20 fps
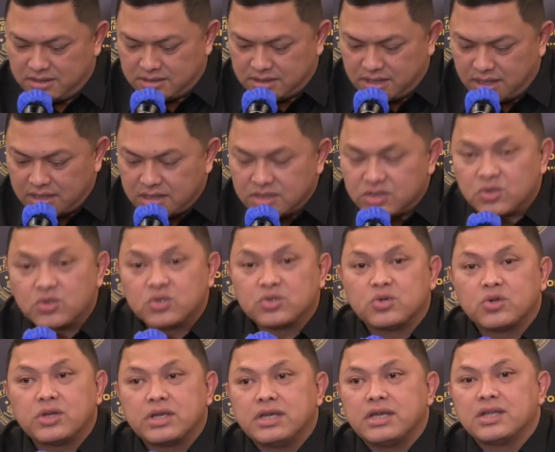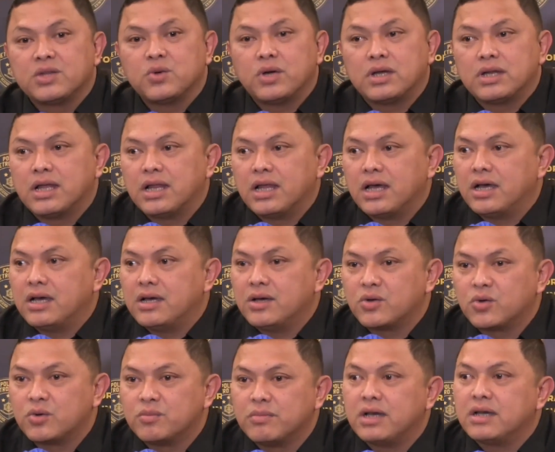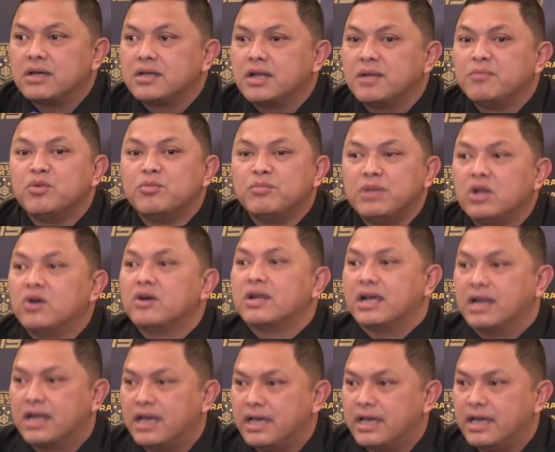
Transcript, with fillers: Setelah disusuri itu adalah rumah dan mobil orang